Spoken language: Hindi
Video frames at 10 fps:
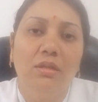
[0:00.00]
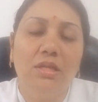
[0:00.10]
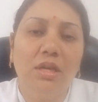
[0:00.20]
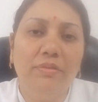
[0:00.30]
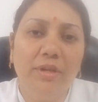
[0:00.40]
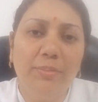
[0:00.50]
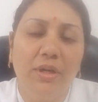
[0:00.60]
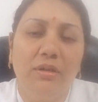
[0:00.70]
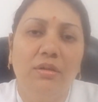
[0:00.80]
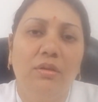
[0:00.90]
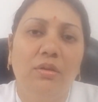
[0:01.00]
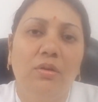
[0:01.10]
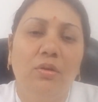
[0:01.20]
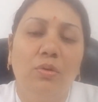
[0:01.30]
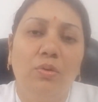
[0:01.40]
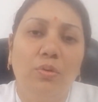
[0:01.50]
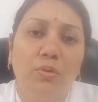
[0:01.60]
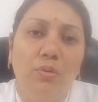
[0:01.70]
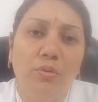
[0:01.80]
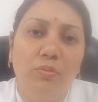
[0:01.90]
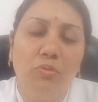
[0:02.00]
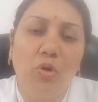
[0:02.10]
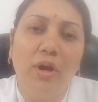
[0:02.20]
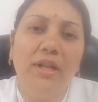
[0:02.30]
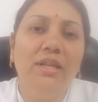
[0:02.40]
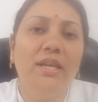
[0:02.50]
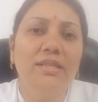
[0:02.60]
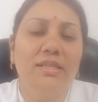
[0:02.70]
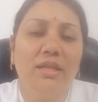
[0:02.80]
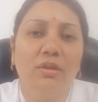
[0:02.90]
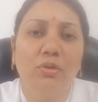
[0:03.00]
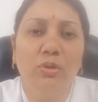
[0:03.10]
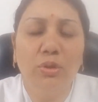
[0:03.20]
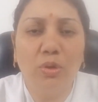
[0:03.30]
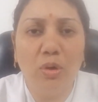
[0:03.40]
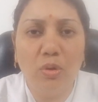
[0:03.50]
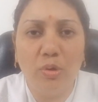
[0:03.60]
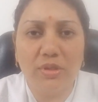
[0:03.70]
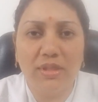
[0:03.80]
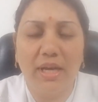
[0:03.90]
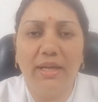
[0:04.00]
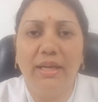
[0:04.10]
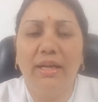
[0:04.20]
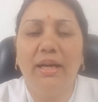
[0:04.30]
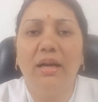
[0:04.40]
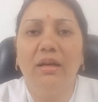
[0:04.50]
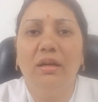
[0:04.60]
जीवन भर वो अंदर से खुद को कोसता रहेगा